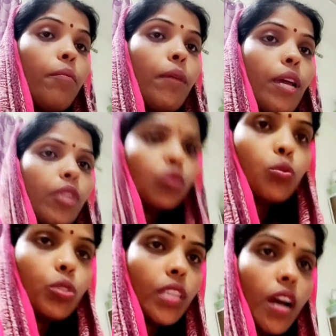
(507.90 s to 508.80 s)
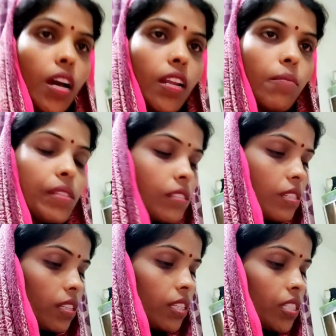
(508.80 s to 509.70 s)
मैं तो यहाँ ना बस
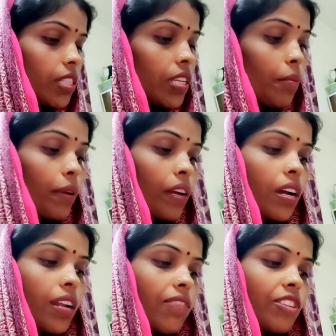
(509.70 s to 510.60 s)
जल्दी जल्दी अपना खाना